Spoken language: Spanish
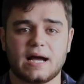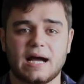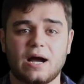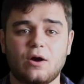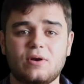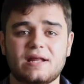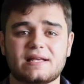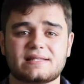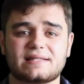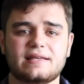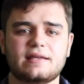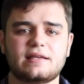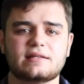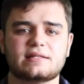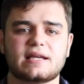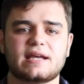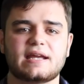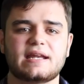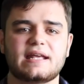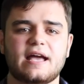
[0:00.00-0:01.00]
Aún así,
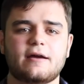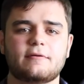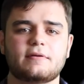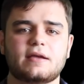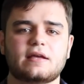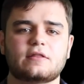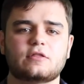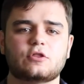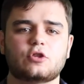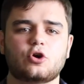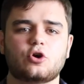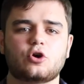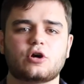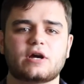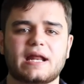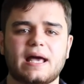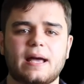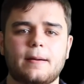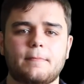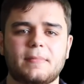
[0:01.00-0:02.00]
seguiría habiendo
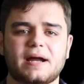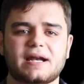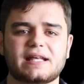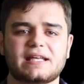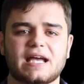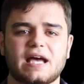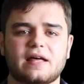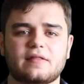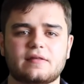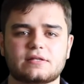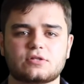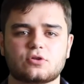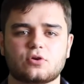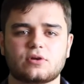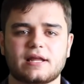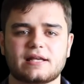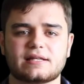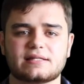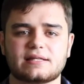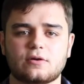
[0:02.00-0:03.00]
gran variedad de
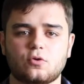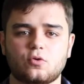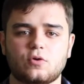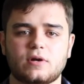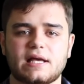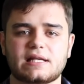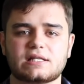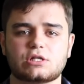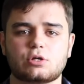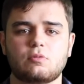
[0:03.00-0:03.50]
zonas seguras,